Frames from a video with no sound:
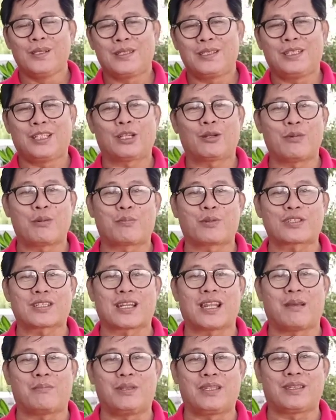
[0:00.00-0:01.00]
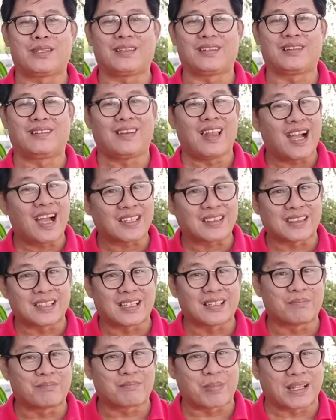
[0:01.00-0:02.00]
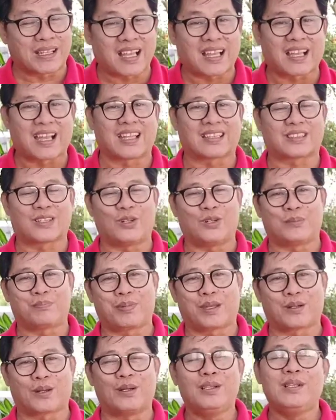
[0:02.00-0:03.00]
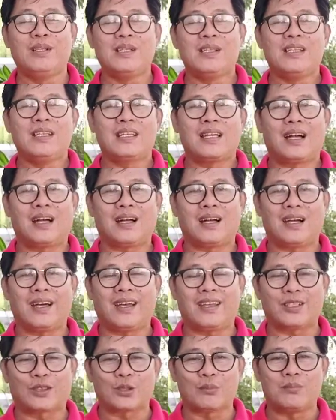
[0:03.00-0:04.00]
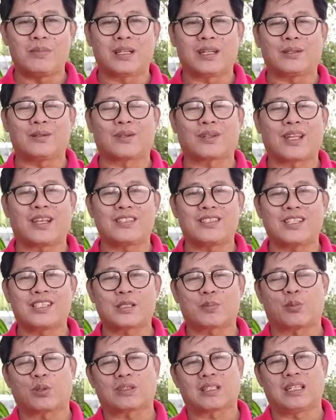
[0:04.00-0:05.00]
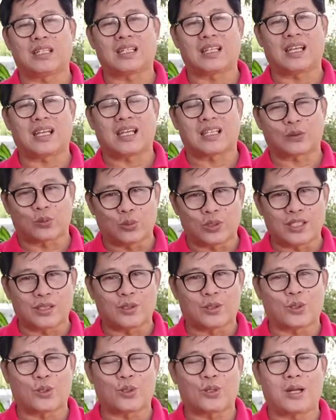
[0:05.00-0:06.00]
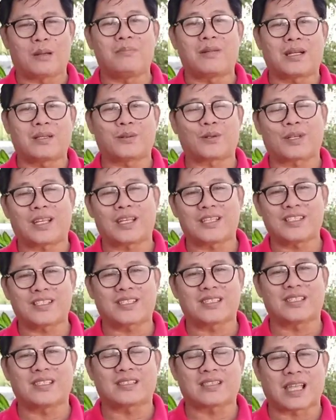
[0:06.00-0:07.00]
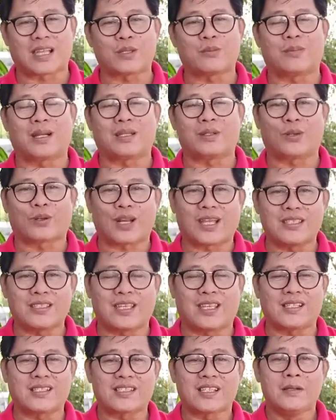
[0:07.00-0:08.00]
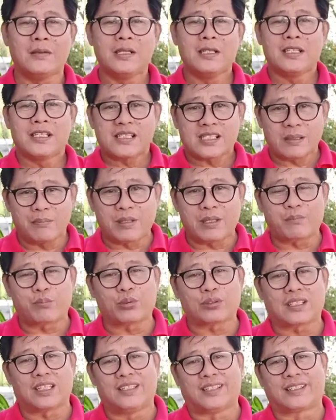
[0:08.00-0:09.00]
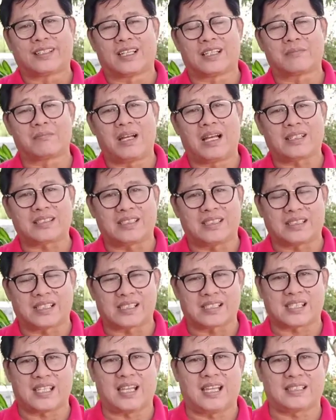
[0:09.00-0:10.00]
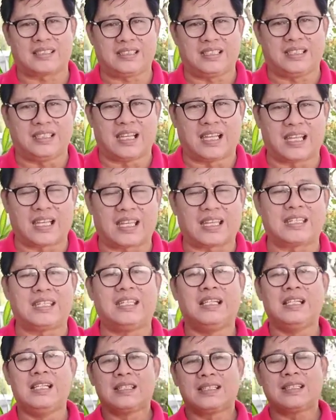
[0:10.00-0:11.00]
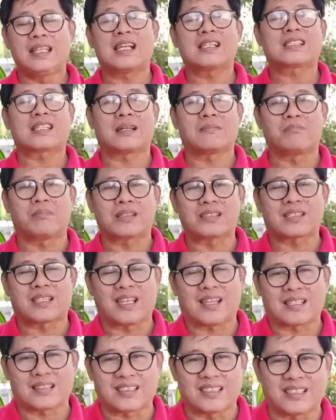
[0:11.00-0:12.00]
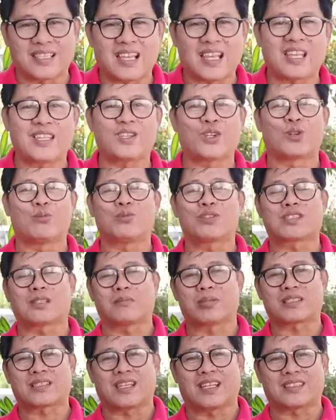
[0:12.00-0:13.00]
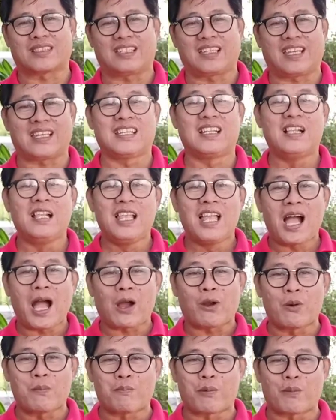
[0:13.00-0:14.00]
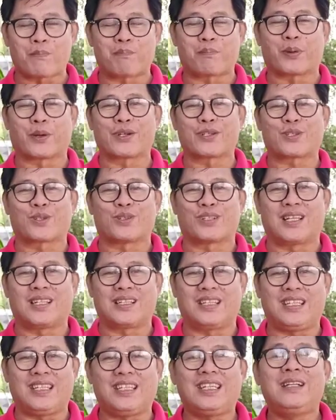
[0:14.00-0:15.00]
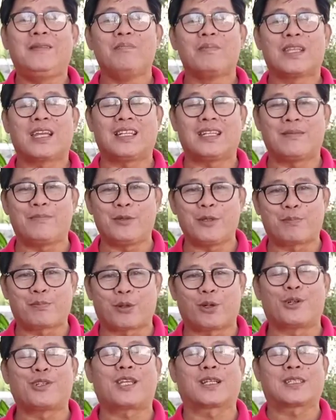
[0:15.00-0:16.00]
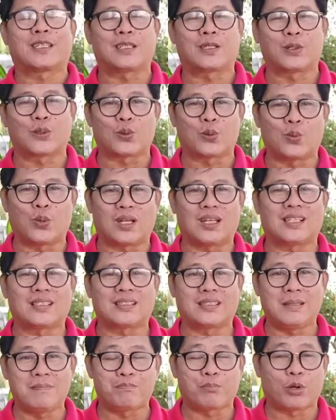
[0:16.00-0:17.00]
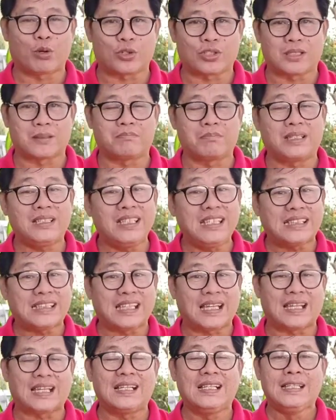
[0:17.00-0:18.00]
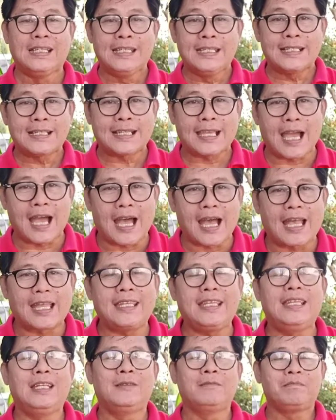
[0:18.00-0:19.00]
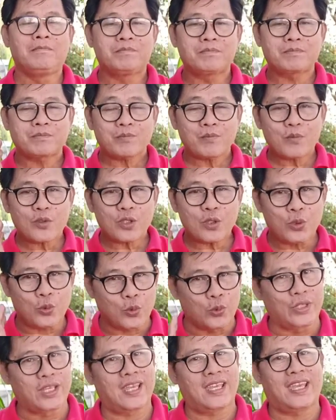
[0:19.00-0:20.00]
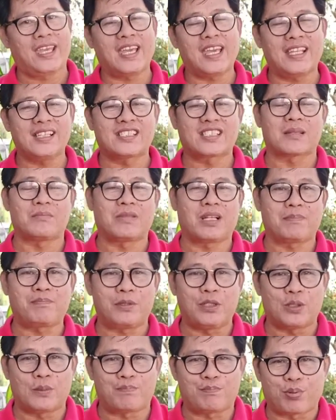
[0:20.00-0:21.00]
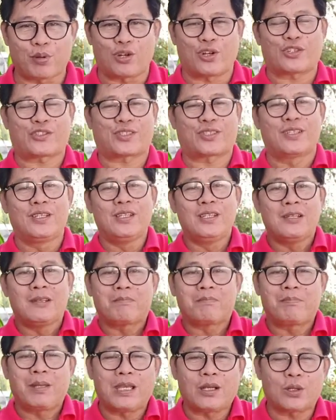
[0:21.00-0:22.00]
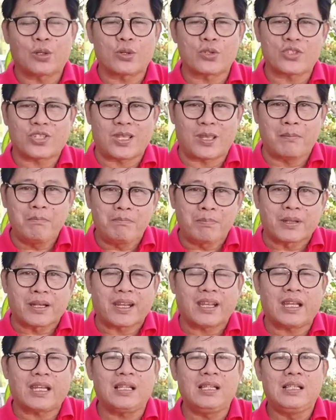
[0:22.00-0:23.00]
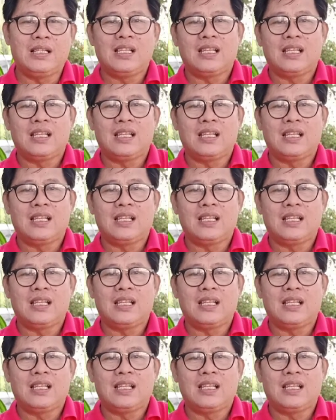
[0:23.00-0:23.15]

hindi ko naman po sinabing lahat ng pagkakataon. Pero uh, itong mga Noranians po talaga, katulad ko, ang mga Noranians, tayo mga Noranians, sa di po talagang nakita si Ate Guy. Nasaan ba si Ate Guy? Kumusta ba si Ate Guy? Ako po personally, alam niyo po, nakikukuha lang din po ako ng balita kay Kuya Ed, sa mga pinopos. Pero syempre,